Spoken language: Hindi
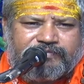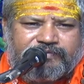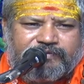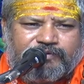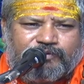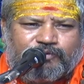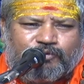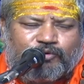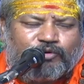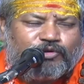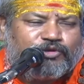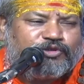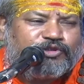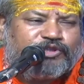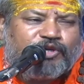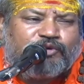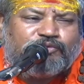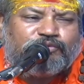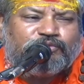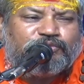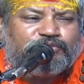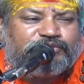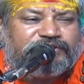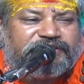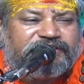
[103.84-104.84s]

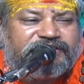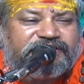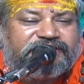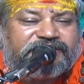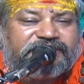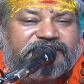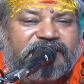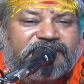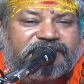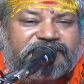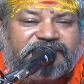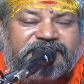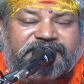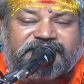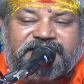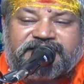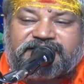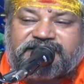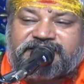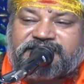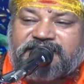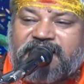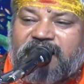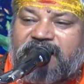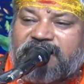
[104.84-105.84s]
कुक्षऊ तिष्ठति
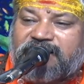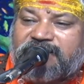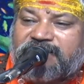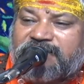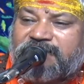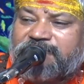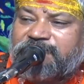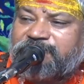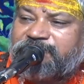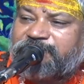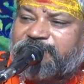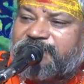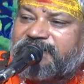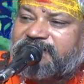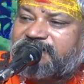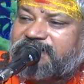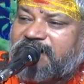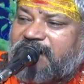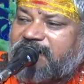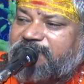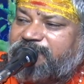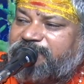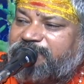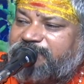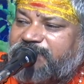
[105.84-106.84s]
यस्यान्नम
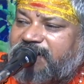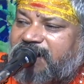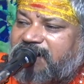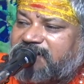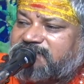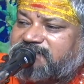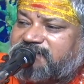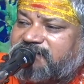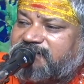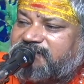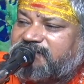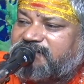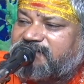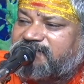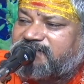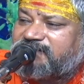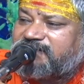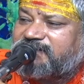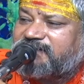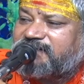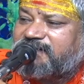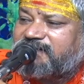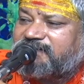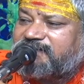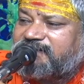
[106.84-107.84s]
वेदाभ्यासेन
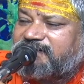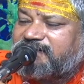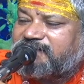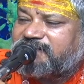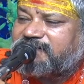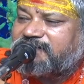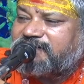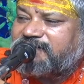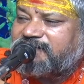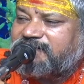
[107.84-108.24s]
जीर्यति